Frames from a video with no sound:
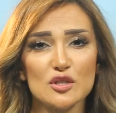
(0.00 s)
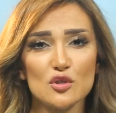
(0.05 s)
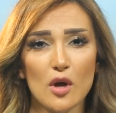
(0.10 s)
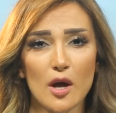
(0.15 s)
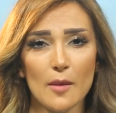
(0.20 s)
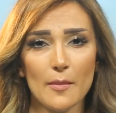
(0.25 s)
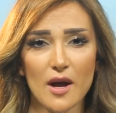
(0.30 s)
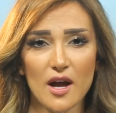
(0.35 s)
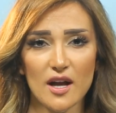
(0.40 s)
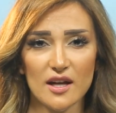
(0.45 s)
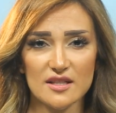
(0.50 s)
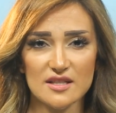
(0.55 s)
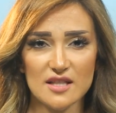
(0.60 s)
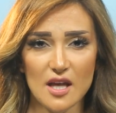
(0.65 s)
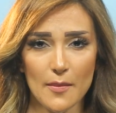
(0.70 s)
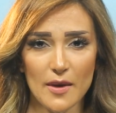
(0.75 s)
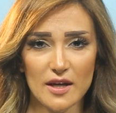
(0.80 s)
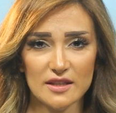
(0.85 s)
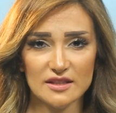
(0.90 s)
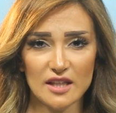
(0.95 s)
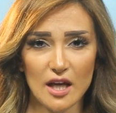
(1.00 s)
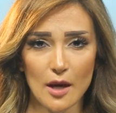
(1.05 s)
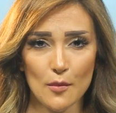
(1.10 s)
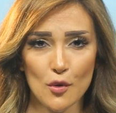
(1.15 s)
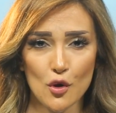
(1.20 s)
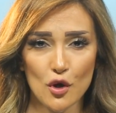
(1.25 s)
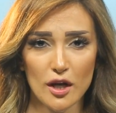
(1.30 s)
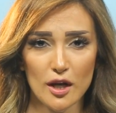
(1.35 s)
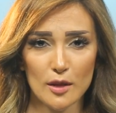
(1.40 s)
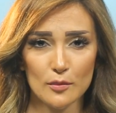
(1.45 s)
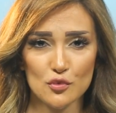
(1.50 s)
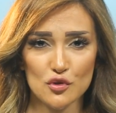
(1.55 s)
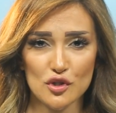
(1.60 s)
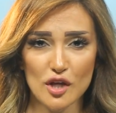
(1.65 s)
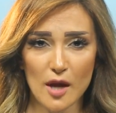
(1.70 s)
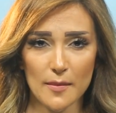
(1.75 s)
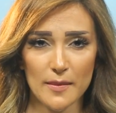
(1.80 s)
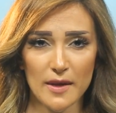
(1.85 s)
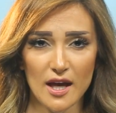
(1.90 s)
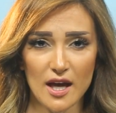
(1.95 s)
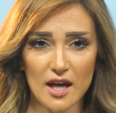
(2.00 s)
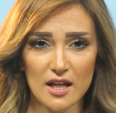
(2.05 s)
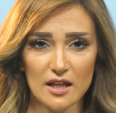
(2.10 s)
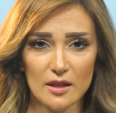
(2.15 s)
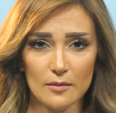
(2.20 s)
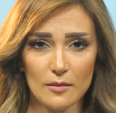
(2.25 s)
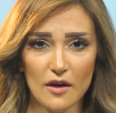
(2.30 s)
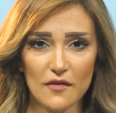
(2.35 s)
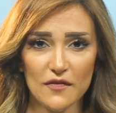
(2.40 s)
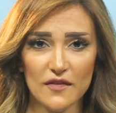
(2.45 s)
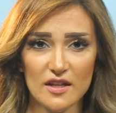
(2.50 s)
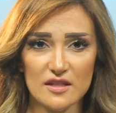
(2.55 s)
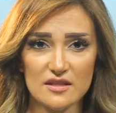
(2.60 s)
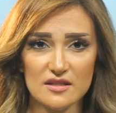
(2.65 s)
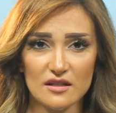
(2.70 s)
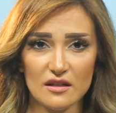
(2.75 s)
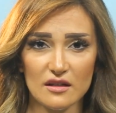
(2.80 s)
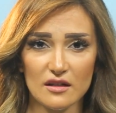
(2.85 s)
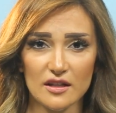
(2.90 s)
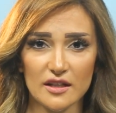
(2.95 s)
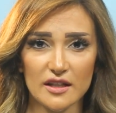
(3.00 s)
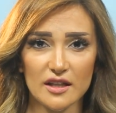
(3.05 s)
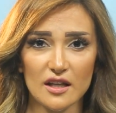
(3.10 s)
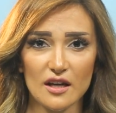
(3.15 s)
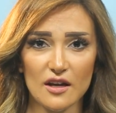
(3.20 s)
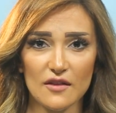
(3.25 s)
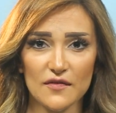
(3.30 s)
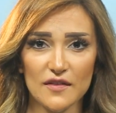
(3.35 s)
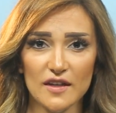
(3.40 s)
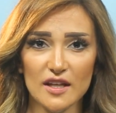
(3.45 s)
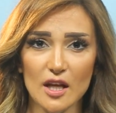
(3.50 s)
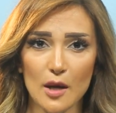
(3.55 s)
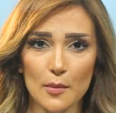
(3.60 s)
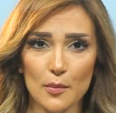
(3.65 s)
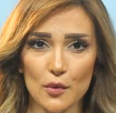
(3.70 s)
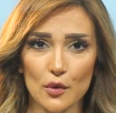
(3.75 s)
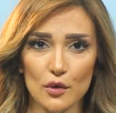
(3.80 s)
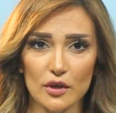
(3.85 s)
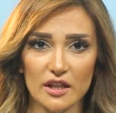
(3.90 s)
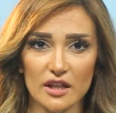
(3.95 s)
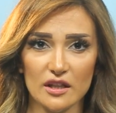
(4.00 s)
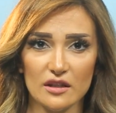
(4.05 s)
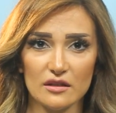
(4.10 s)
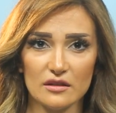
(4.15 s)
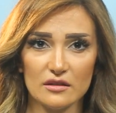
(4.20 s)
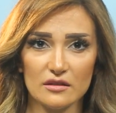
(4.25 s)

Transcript: زعماء عصابات كامورا المشابهة للمافيا الصقلية في نابولي